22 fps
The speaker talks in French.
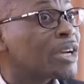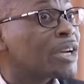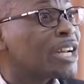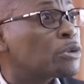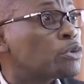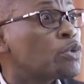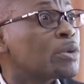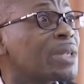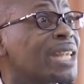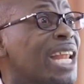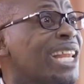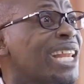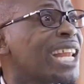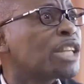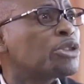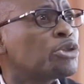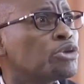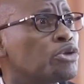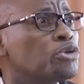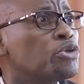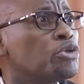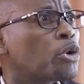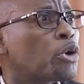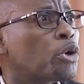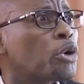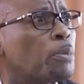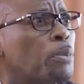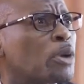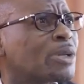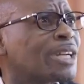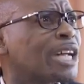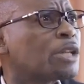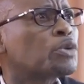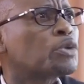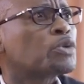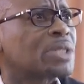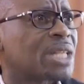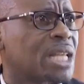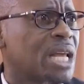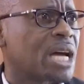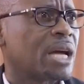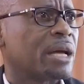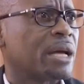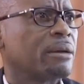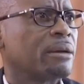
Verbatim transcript: aurez toute la latitude de répondre à tout cela.